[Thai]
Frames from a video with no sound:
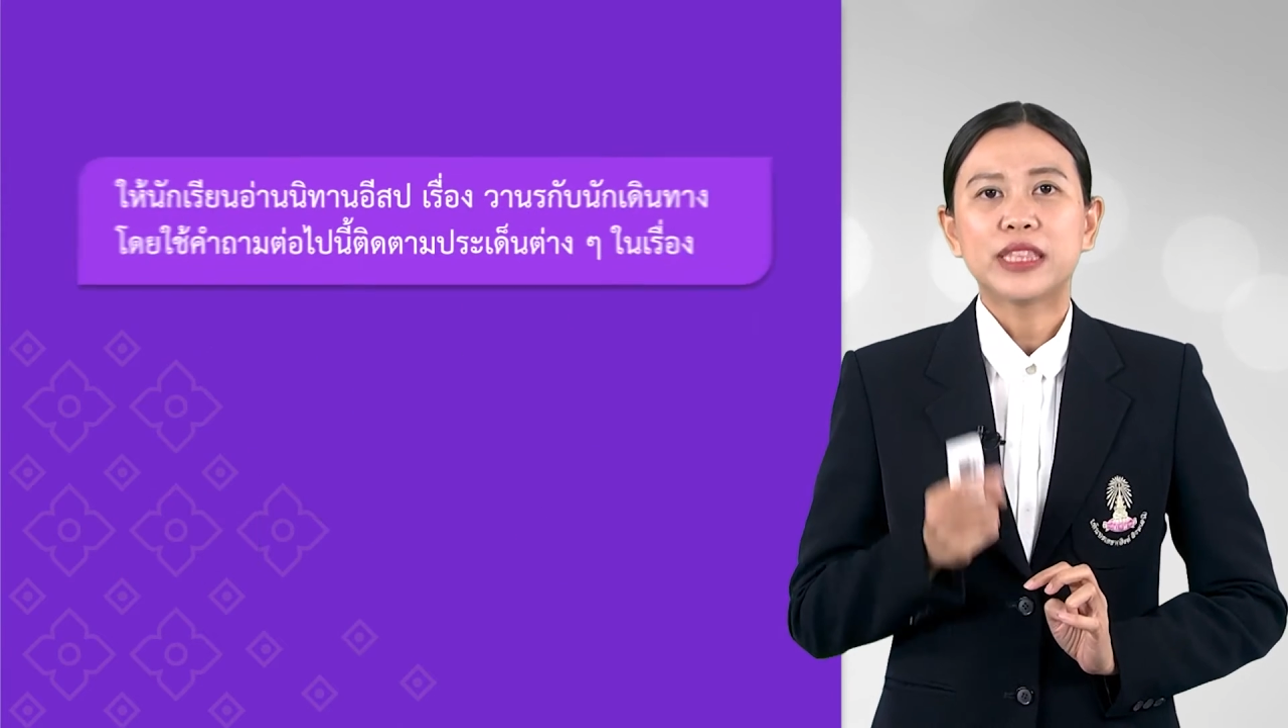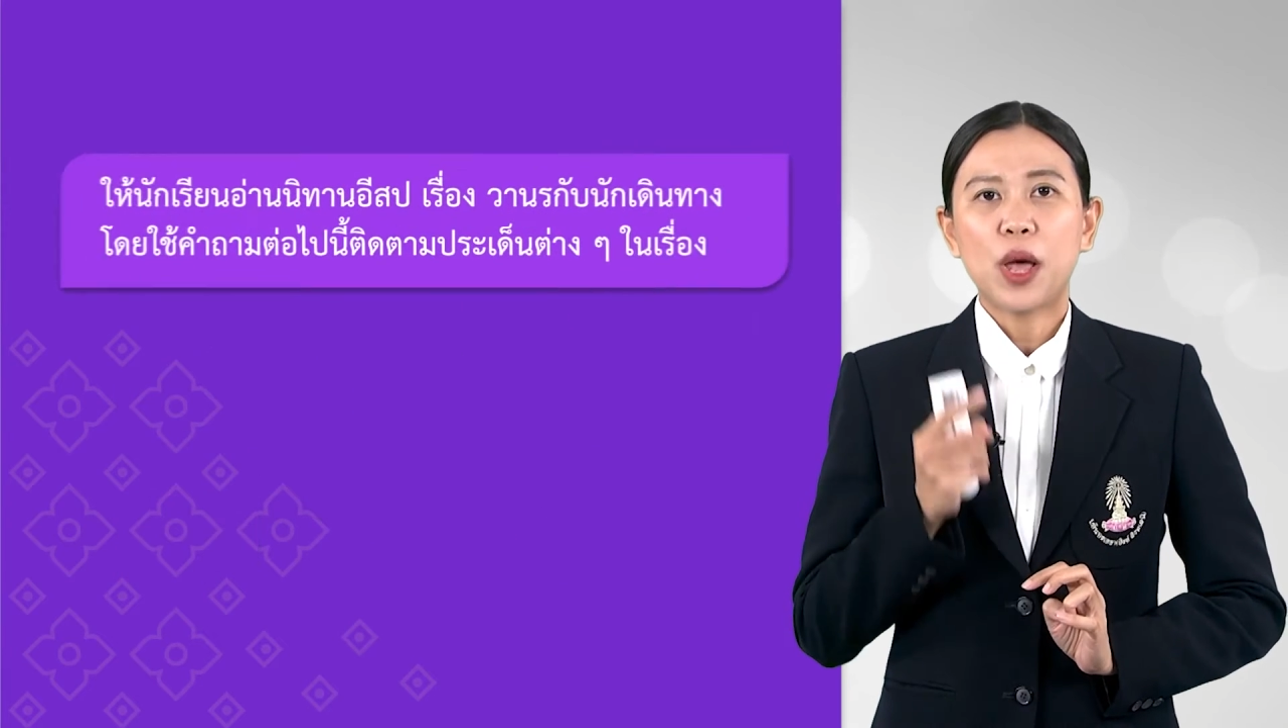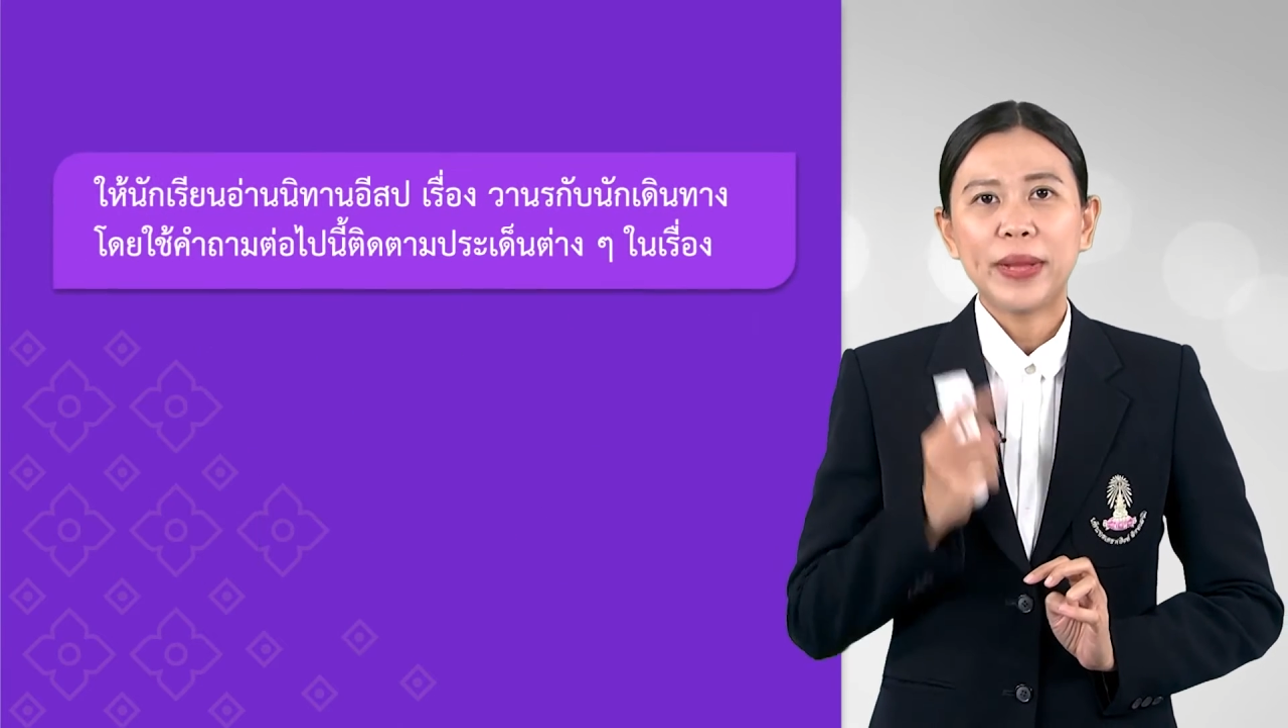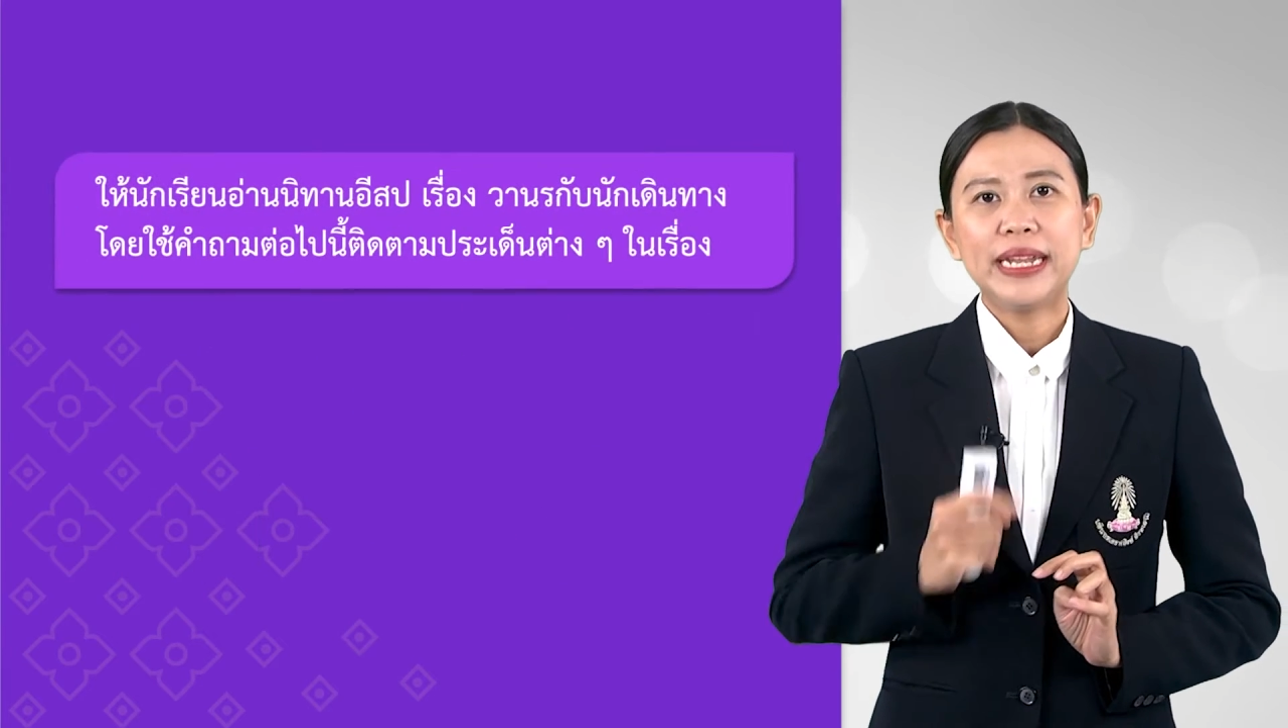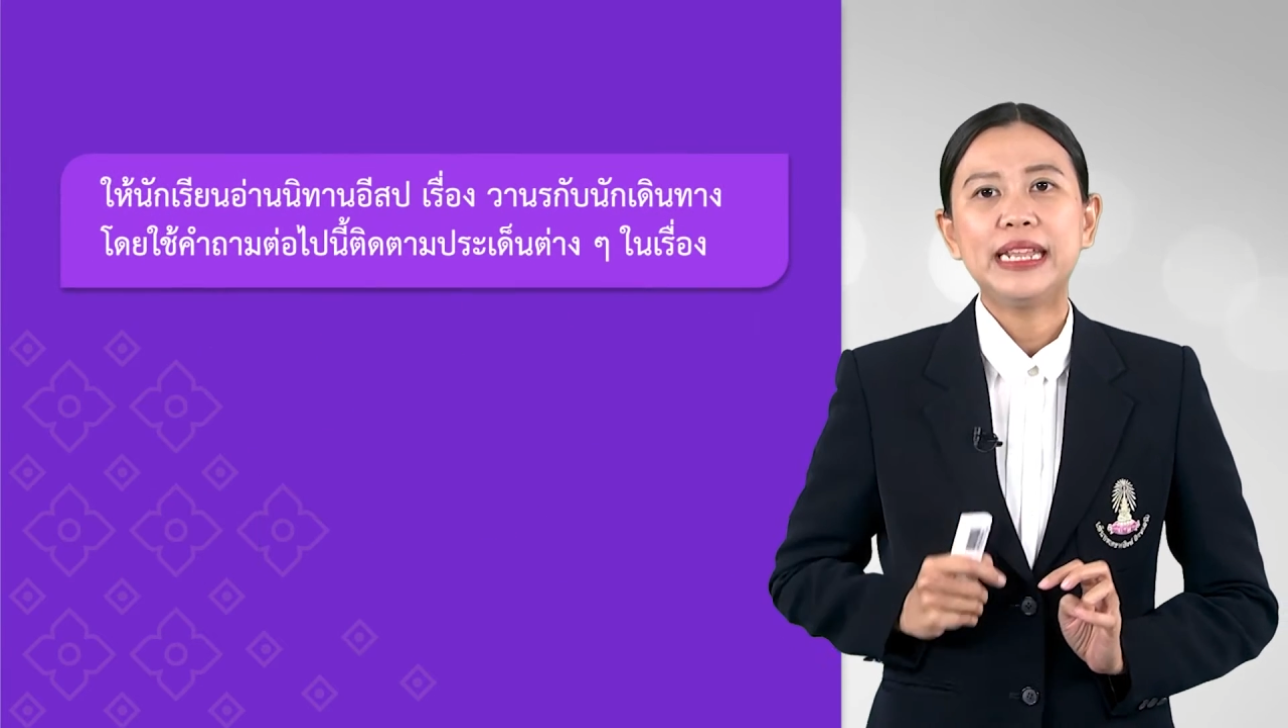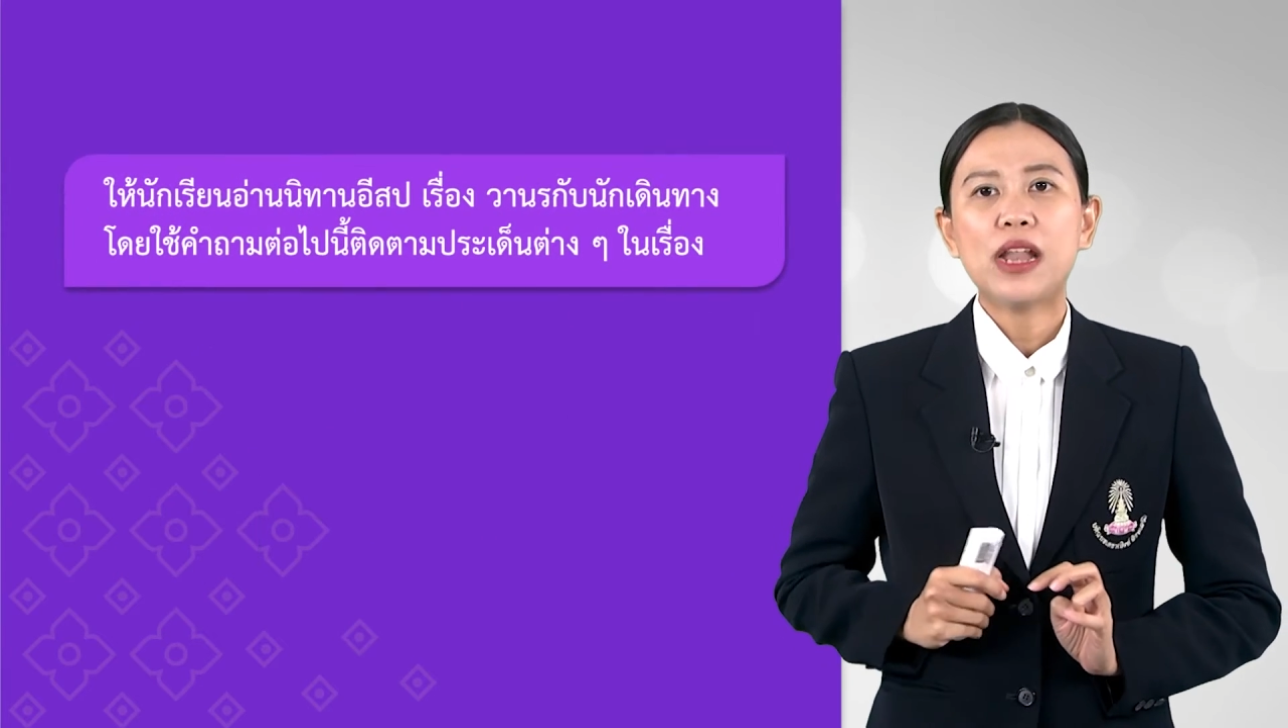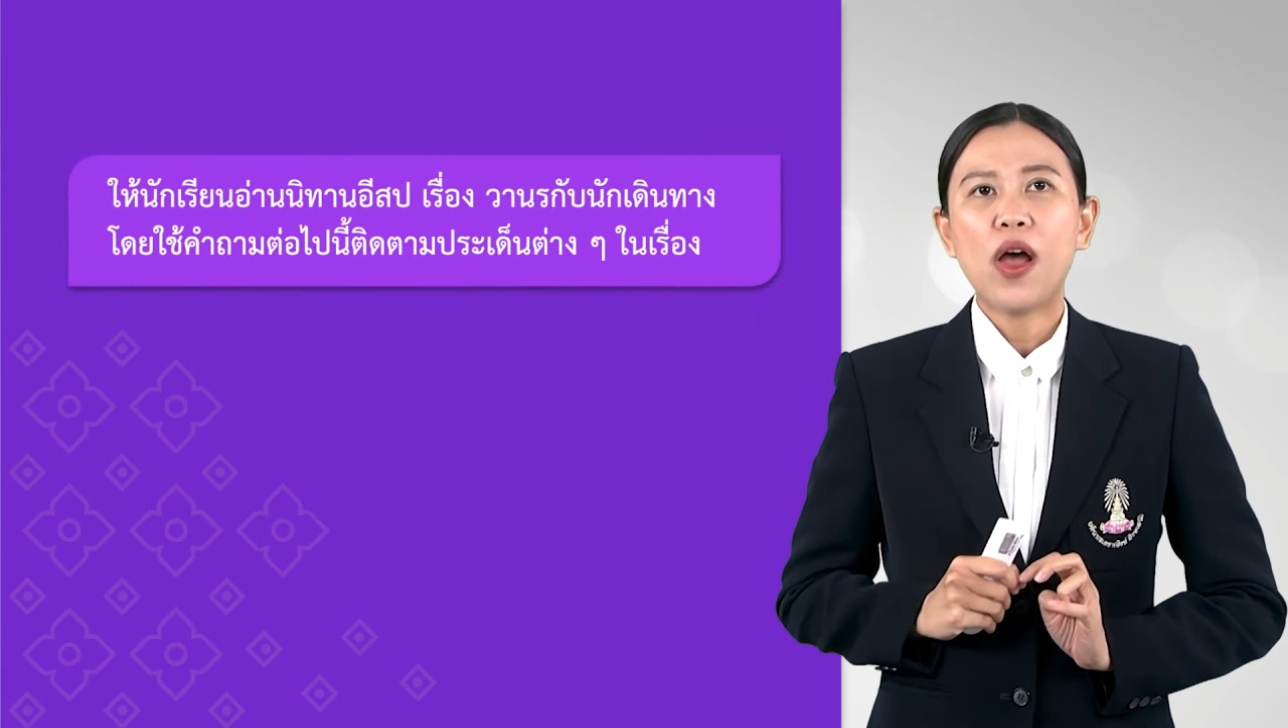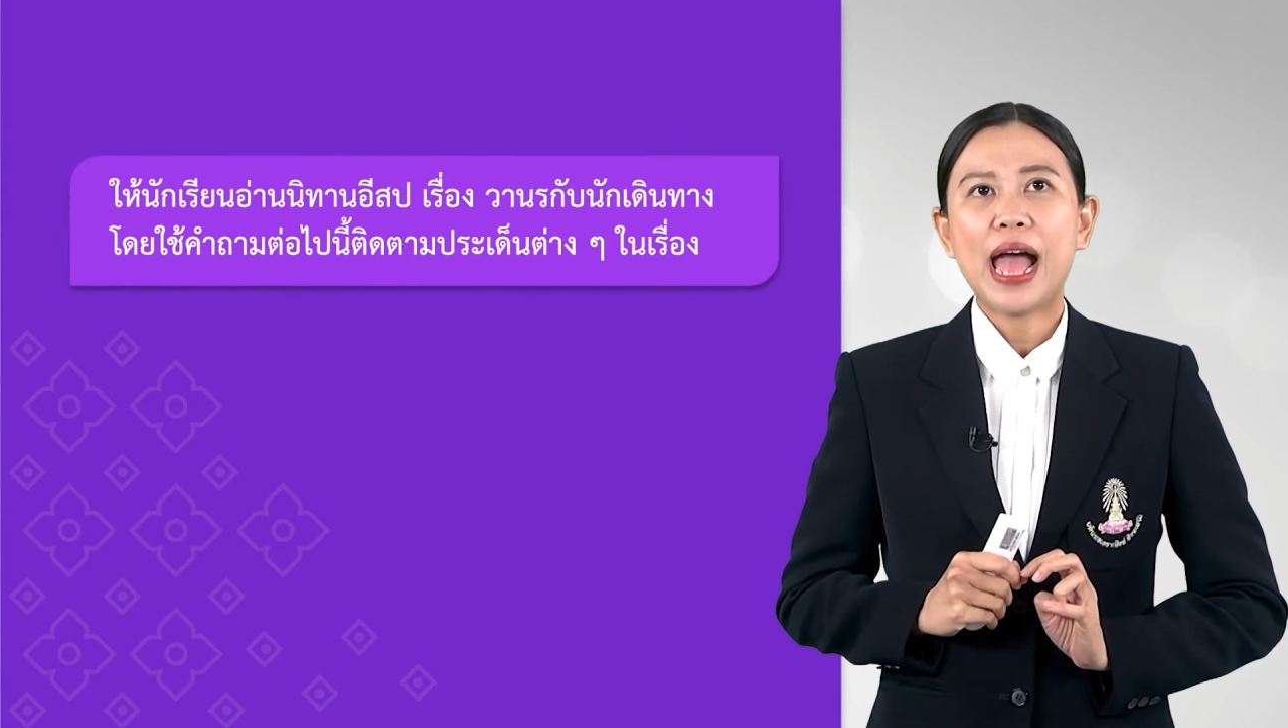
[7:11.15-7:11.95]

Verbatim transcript: ต่อไปนี้ลอ